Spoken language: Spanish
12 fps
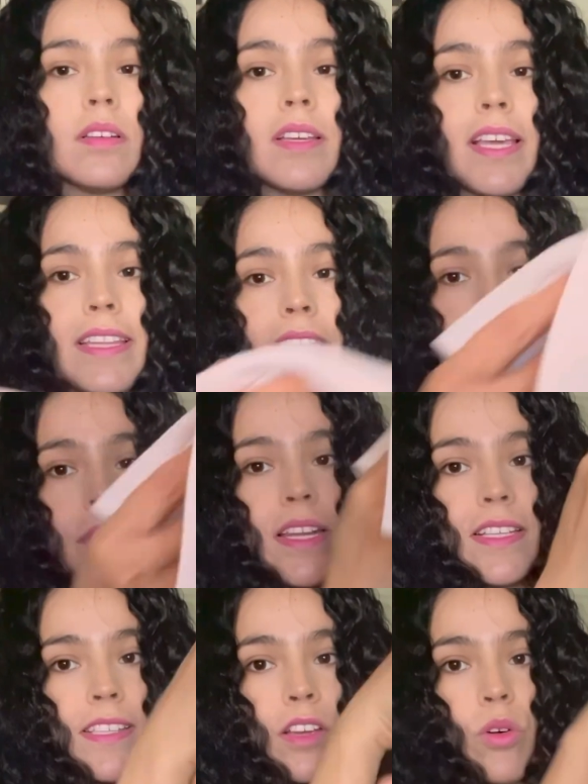que también
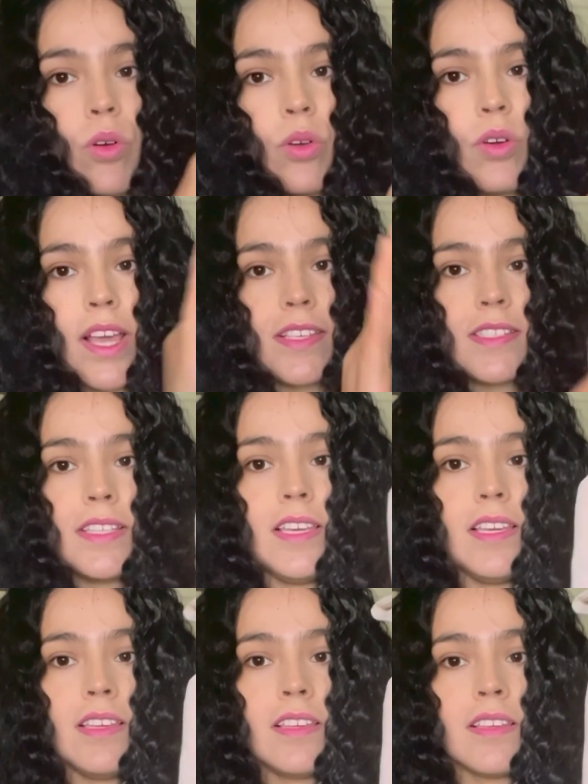es en color
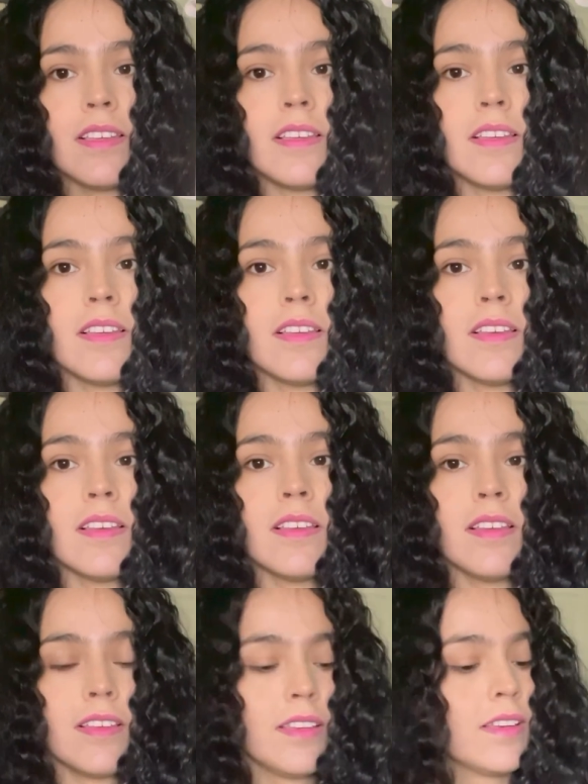así,
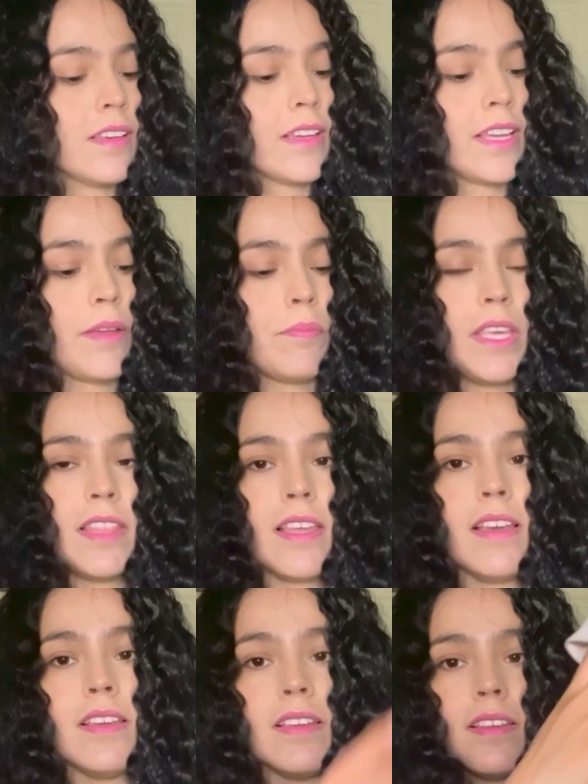
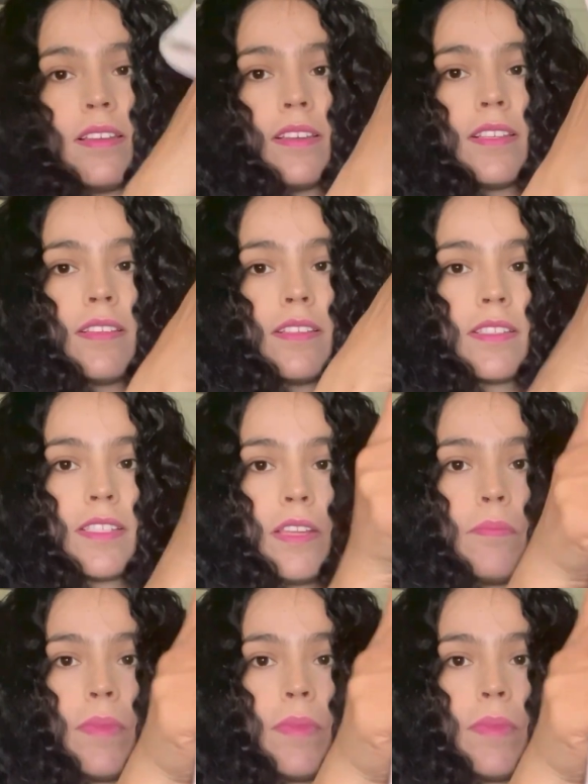cremita, sin